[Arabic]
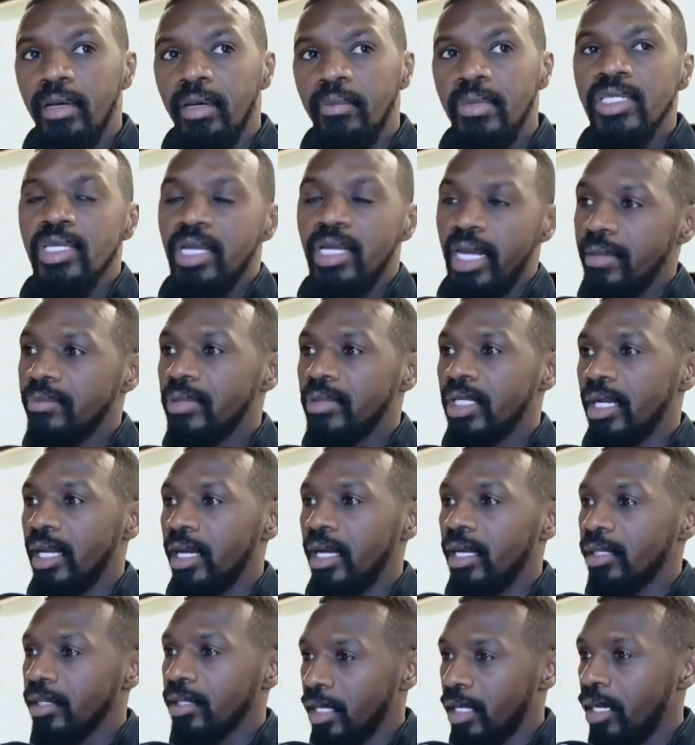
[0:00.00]
بس الحمد
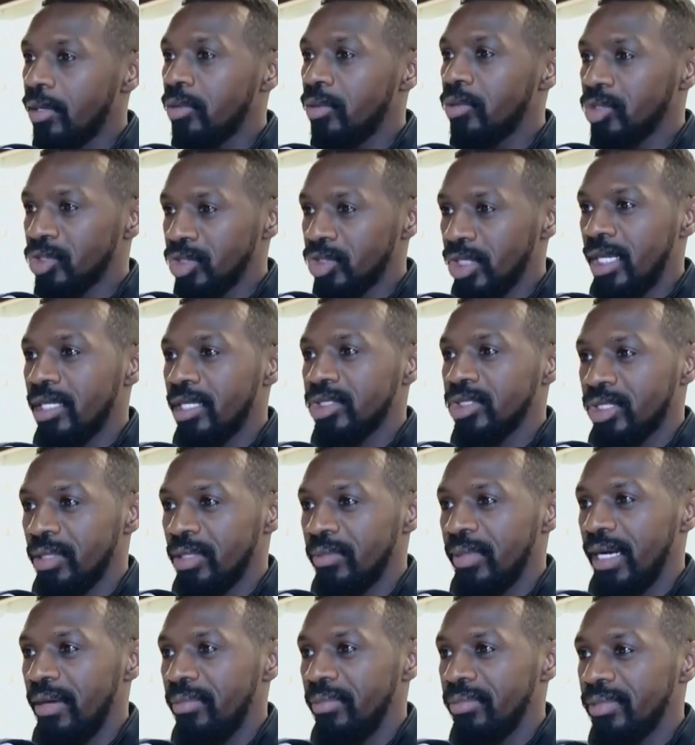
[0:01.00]
لله كانوا رجال
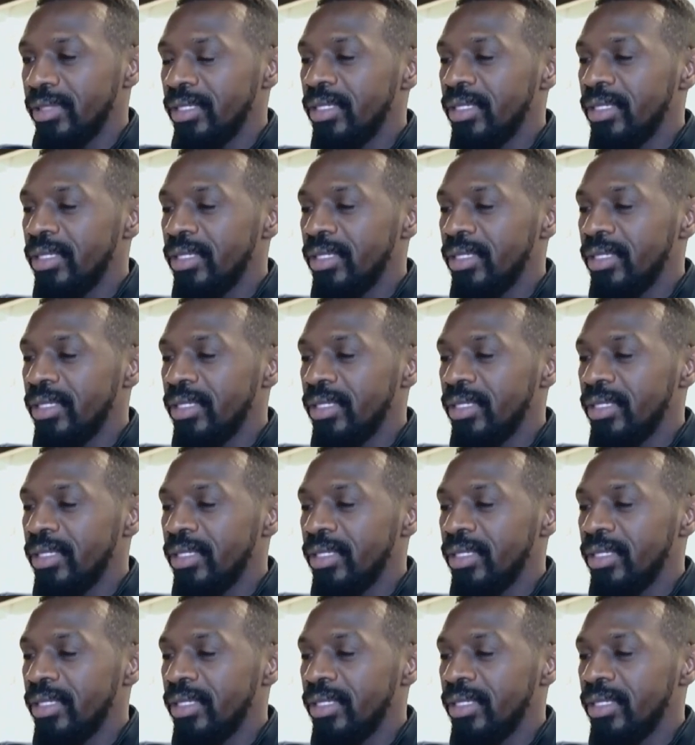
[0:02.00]
الشباب